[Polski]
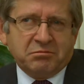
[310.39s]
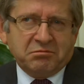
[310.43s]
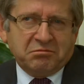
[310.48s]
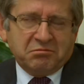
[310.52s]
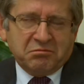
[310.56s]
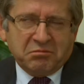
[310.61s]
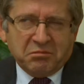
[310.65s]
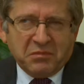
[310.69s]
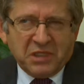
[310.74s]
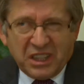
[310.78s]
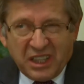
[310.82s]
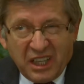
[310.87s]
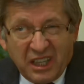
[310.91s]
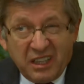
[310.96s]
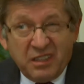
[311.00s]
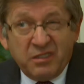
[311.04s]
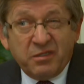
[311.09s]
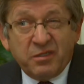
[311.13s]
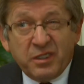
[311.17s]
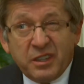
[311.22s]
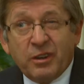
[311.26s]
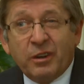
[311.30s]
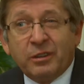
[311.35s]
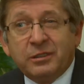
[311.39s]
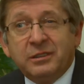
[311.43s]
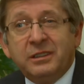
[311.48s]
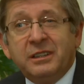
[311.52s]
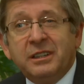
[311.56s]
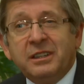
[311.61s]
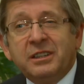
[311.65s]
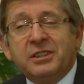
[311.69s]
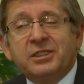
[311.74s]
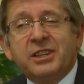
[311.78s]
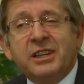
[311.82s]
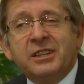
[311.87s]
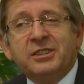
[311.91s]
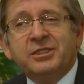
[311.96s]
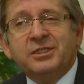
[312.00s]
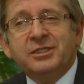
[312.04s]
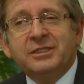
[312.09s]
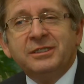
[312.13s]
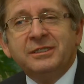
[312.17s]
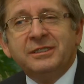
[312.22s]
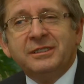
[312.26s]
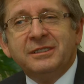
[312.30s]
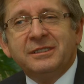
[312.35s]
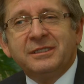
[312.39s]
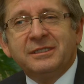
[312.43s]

mniej wygodnych rzeczy?